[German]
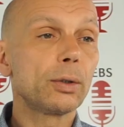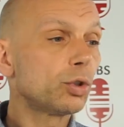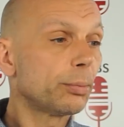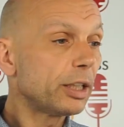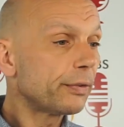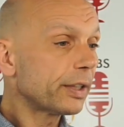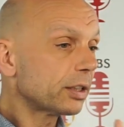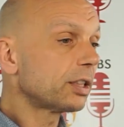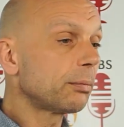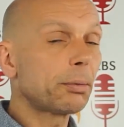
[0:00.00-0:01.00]
Gut, im Endeffekt
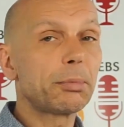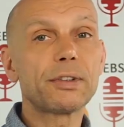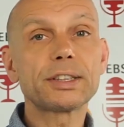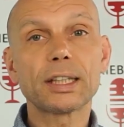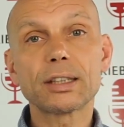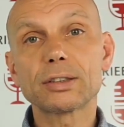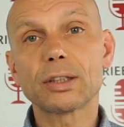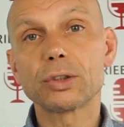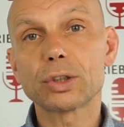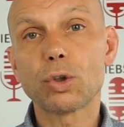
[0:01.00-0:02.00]
ist dann bei mir was anderes
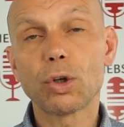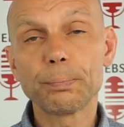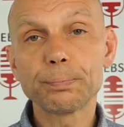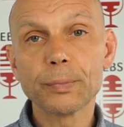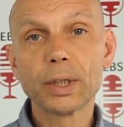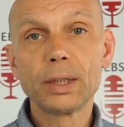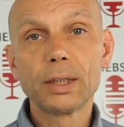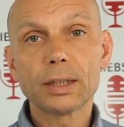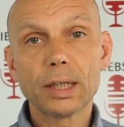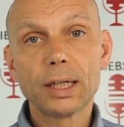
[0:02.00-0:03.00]
rausgekommen,
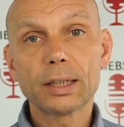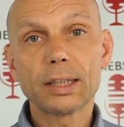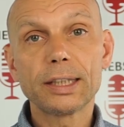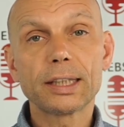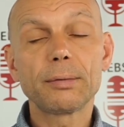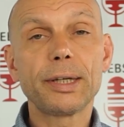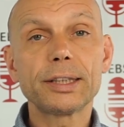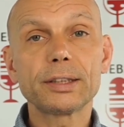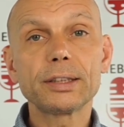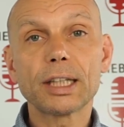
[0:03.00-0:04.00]
äh,
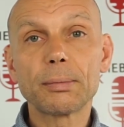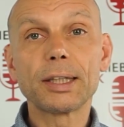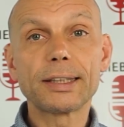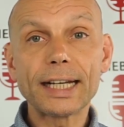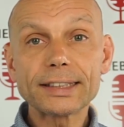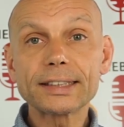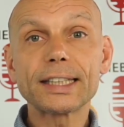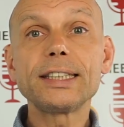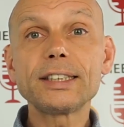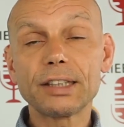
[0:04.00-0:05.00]
karrieremäßig. Aber das ist
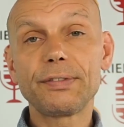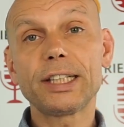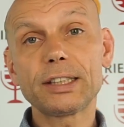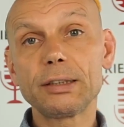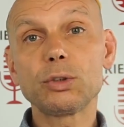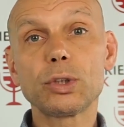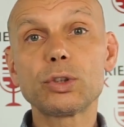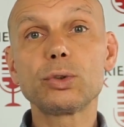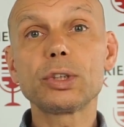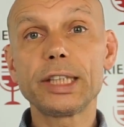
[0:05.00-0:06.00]
eigentlich der Weg, den du
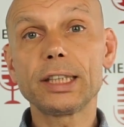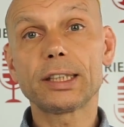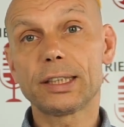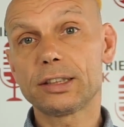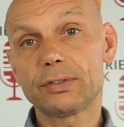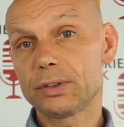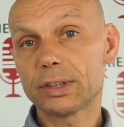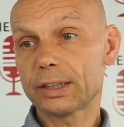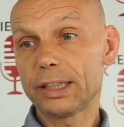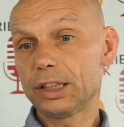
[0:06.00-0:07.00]
natürlich gehen kannst, wenn du
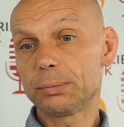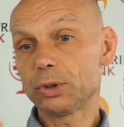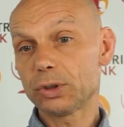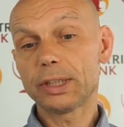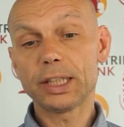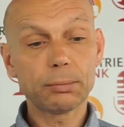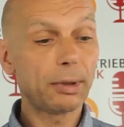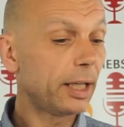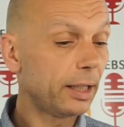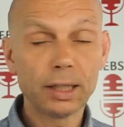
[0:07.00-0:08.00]
sagst, hey, ich möchte gerne
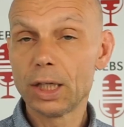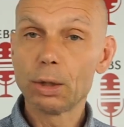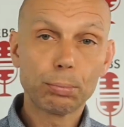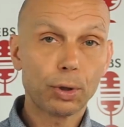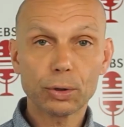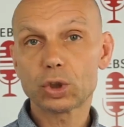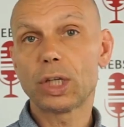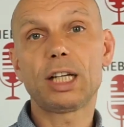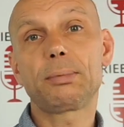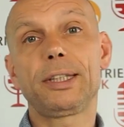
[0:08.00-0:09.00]
bei Porsche
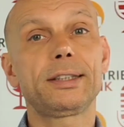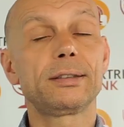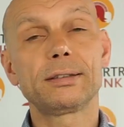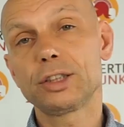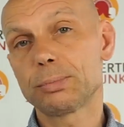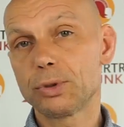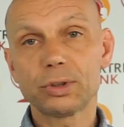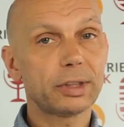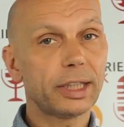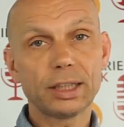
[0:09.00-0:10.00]
arbeiten, ich
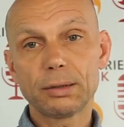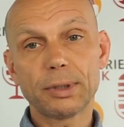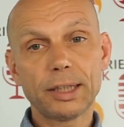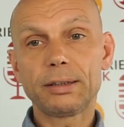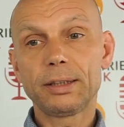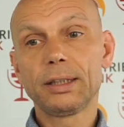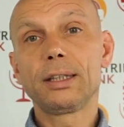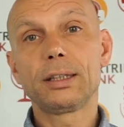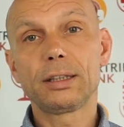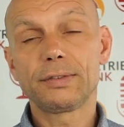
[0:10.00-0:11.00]
möchte gerne bei
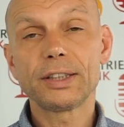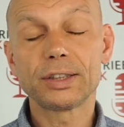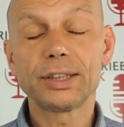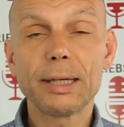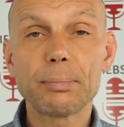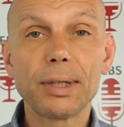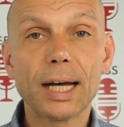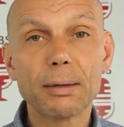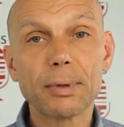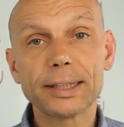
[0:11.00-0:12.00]
ich weiß nicht, Apple
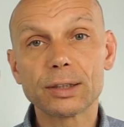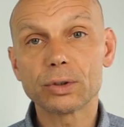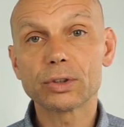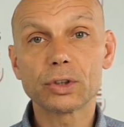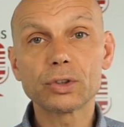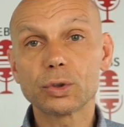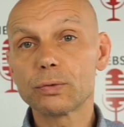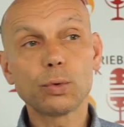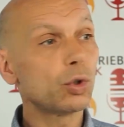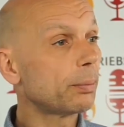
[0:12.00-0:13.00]
arbeiten oder sonst
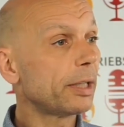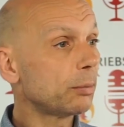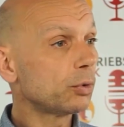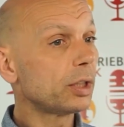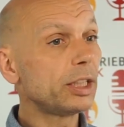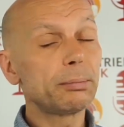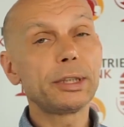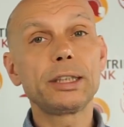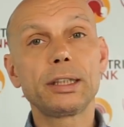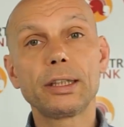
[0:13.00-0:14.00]
irgendwo oder bei einem Unternehmen
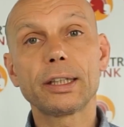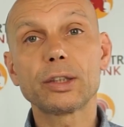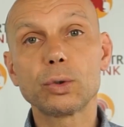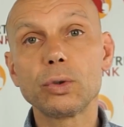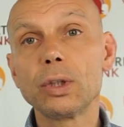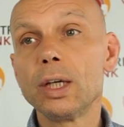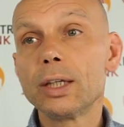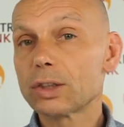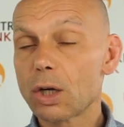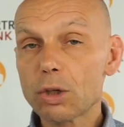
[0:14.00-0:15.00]
bei dir in der Region,
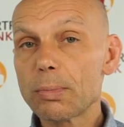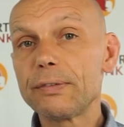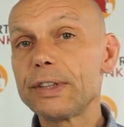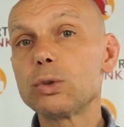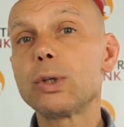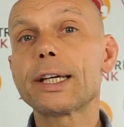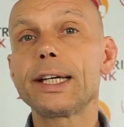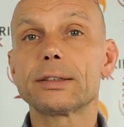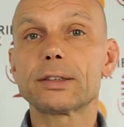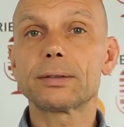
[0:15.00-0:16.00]
schau doch mal, wen du da
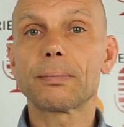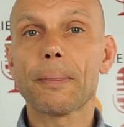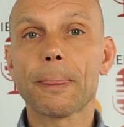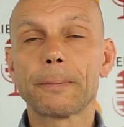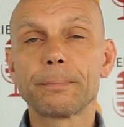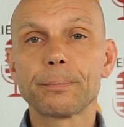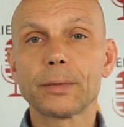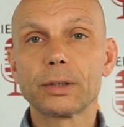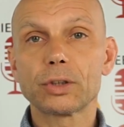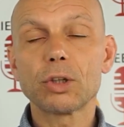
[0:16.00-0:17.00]
kennst.
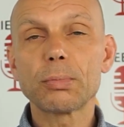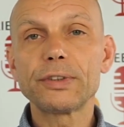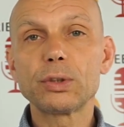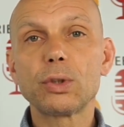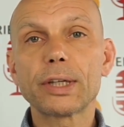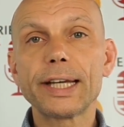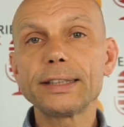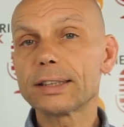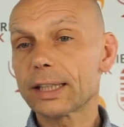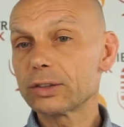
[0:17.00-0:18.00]
Schau doch mal, wen du da
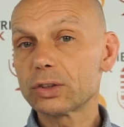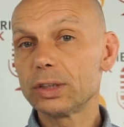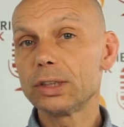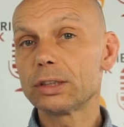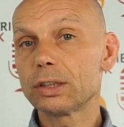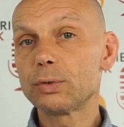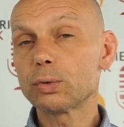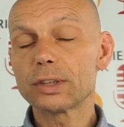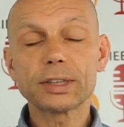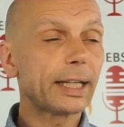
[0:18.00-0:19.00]
kennst, dann kannst du die
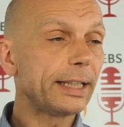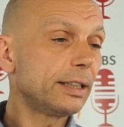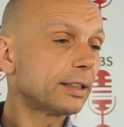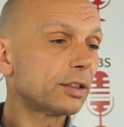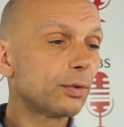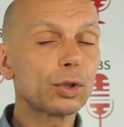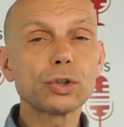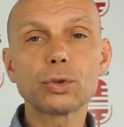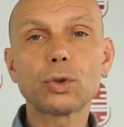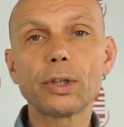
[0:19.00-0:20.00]
interviewen, kannst sagen, hey, ist das
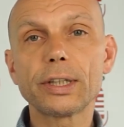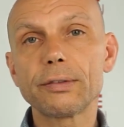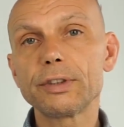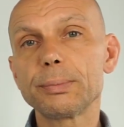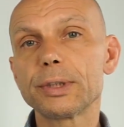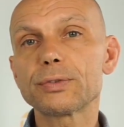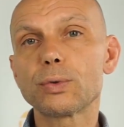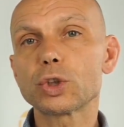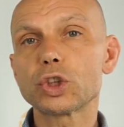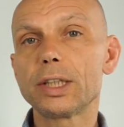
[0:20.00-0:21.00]
wirklich so toll da, wie ich mir das
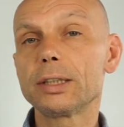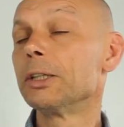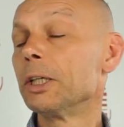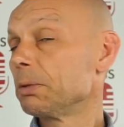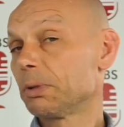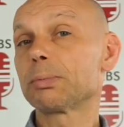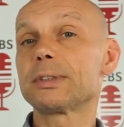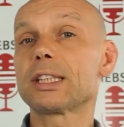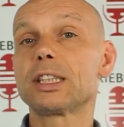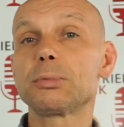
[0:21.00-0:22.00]
vorstelle? Manchmal
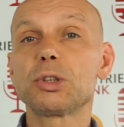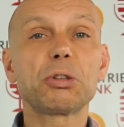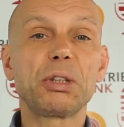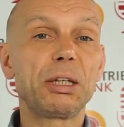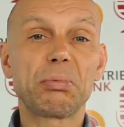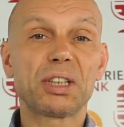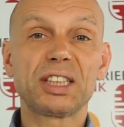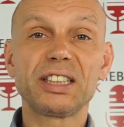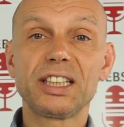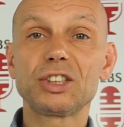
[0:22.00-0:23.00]
sagen die nämlich auch, nee,
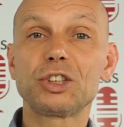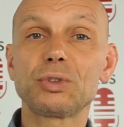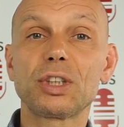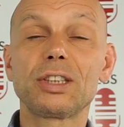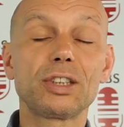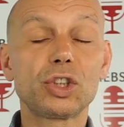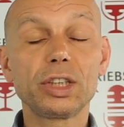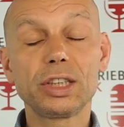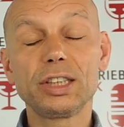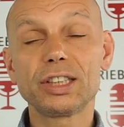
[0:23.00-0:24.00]
ganz ehrlich, ich würde an der
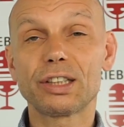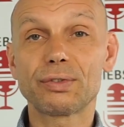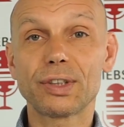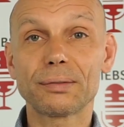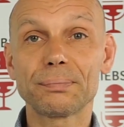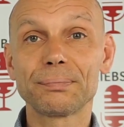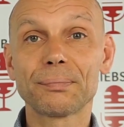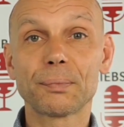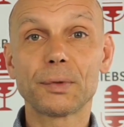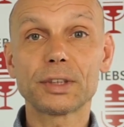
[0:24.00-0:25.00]
Stelle hier nicht anfangen.
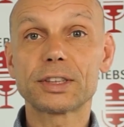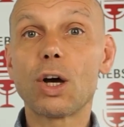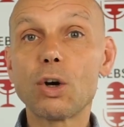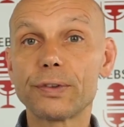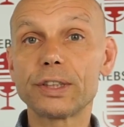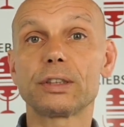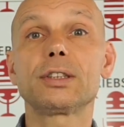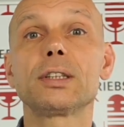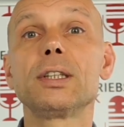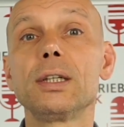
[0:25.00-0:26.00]
Das ne, ist ja auch
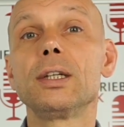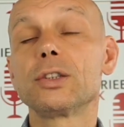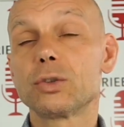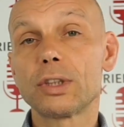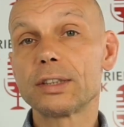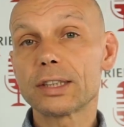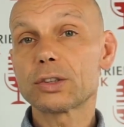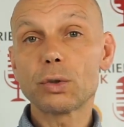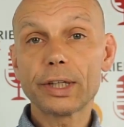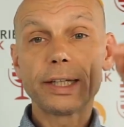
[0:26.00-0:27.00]
wichtig. So, und dann
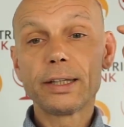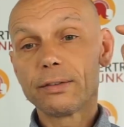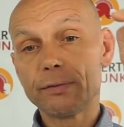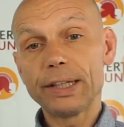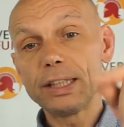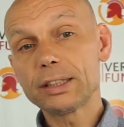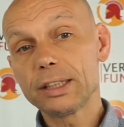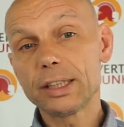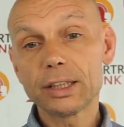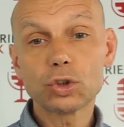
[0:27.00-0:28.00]
sagst du, okay, wenn ich
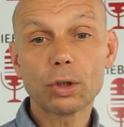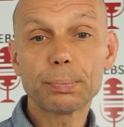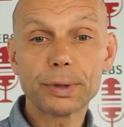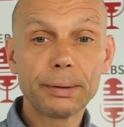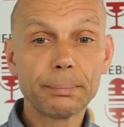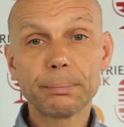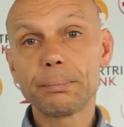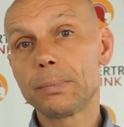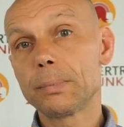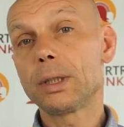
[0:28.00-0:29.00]
hier den Job
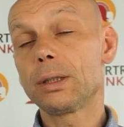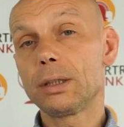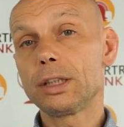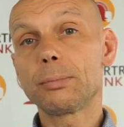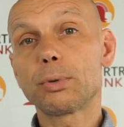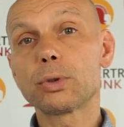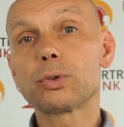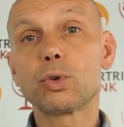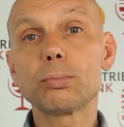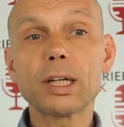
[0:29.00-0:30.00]
im, äh, in der
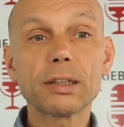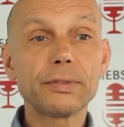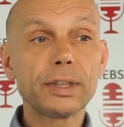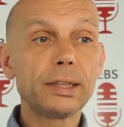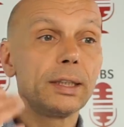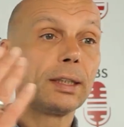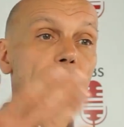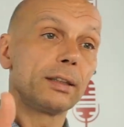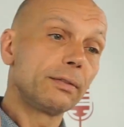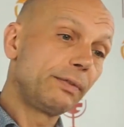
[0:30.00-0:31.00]
Produktion machen will,
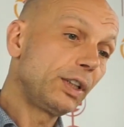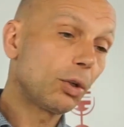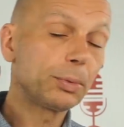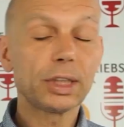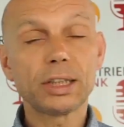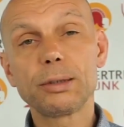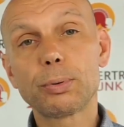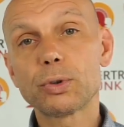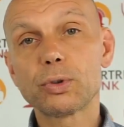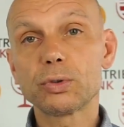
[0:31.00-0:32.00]
wie komme ich denn an die
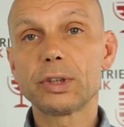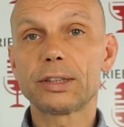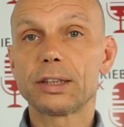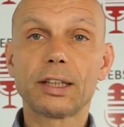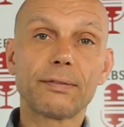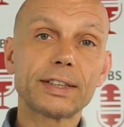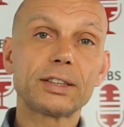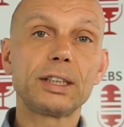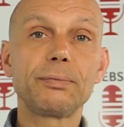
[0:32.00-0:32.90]
Produktionsleiter dran? Was ist